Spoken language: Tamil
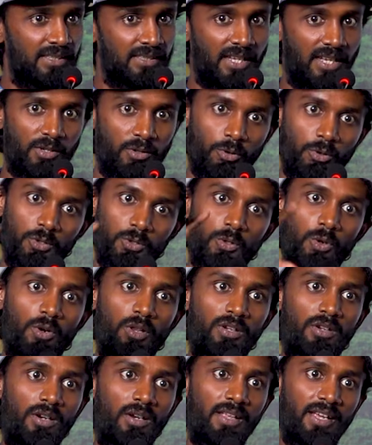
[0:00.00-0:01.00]
சார் ஒரு
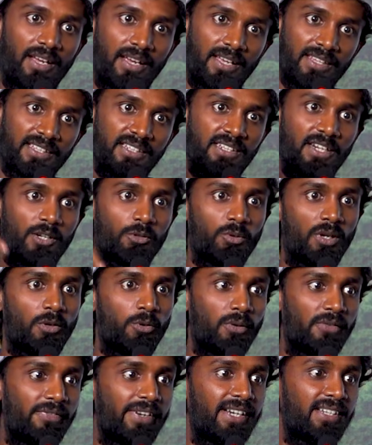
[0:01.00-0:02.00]
சோளக்கொல்ல அதுக்கு
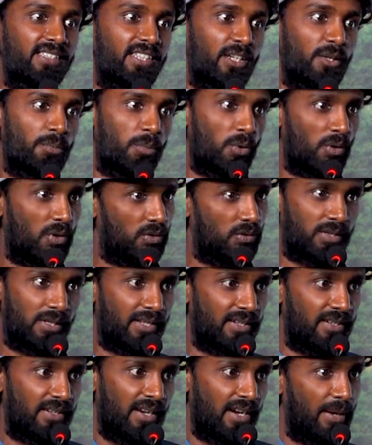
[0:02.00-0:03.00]
நடுவில் ஒரு வீடு செட்டு போடுறோம்
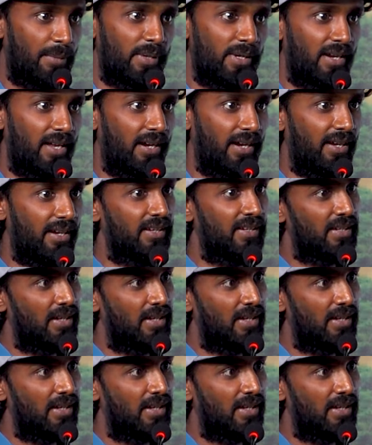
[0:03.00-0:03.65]
சார் அப்படின்னாங்க